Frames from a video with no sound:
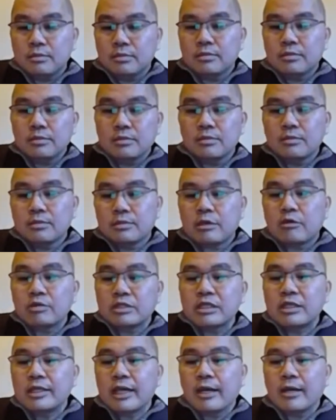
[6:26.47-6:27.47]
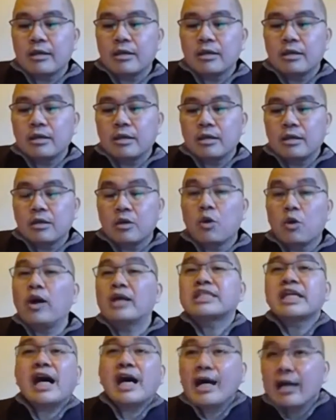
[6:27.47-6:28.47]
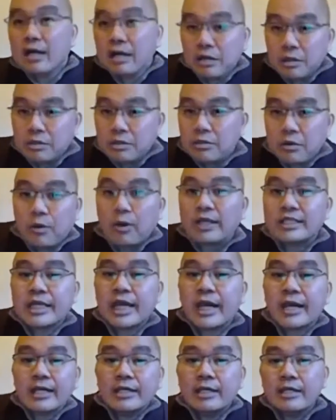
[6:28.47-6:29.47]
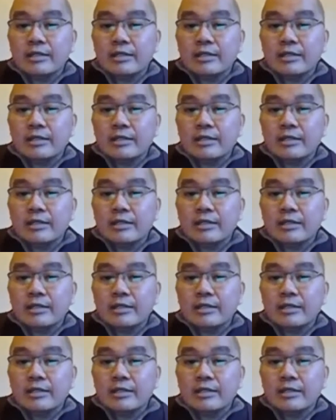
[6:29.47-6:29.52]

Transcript: 到这里呀，画叉，画叉一个，